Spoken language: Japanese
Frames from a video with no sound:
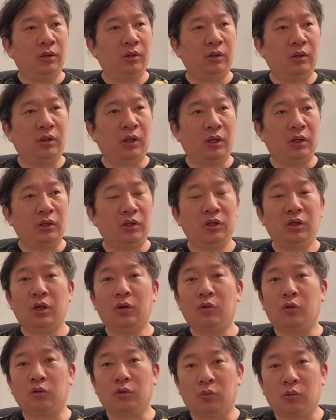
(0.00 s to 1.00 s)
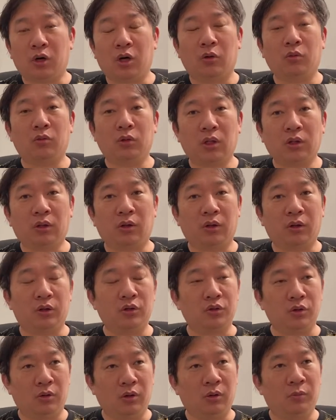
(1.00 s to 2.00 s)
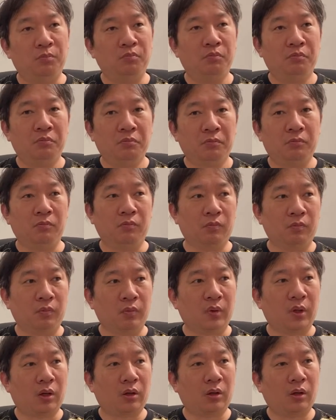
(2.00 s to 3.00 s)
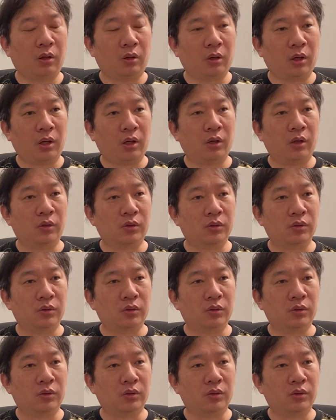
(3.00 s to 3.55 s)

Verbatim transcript: で、逃げることも可能だったわけでしょ。うん、だからね、